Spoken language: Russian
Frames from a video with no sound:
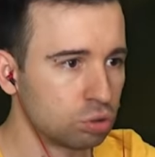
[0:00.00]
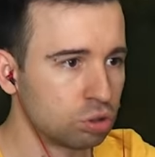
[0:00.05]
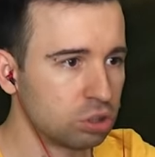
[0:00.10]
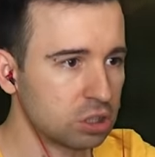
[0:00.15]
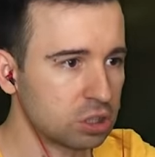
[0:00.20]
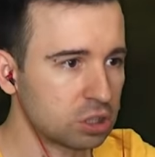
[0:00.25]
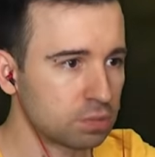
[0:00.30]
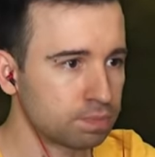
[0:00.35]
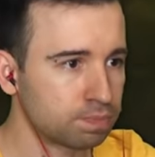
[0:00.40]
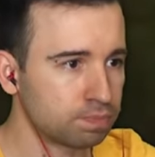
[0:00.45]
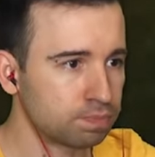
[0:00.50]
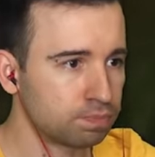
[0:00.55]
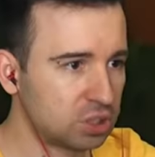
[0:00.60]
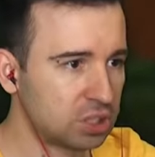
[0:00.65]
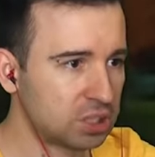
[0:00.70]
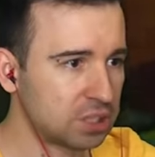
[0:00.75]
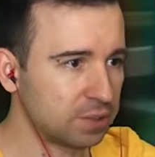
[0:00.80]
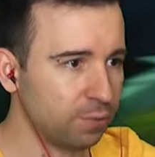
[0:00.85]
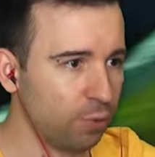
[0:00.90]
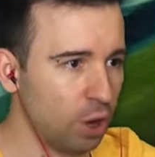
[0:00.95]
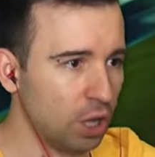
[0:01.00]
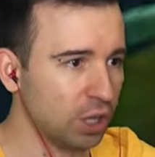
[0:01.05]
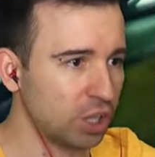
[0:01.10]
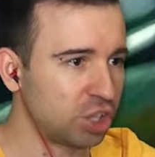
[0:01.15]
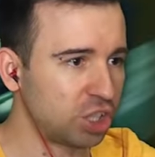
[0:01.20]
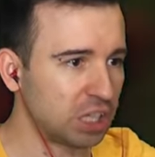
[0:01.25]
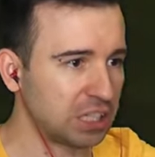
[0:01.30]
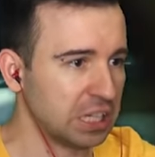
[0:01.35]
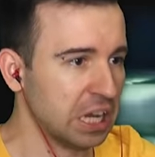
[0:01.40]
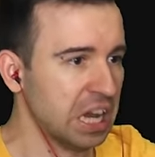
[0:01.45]
Да ты
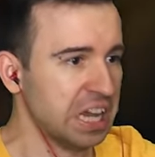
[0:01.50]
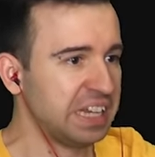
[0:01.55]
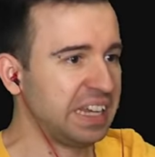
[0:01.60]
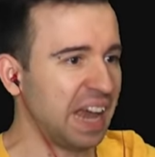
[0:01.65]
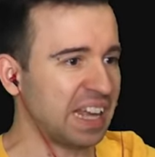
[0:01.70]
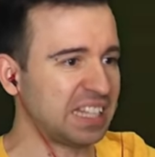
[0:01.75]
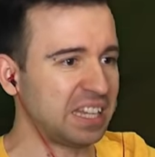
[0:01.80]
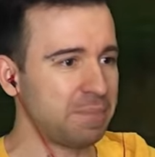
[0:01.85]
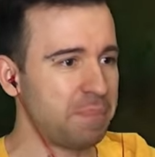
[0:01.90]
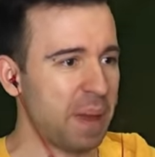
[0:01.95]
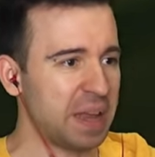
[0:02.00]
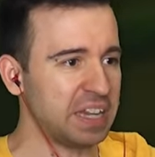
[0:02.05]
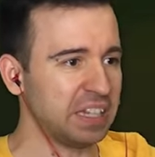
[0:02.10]
сволочь, я тебя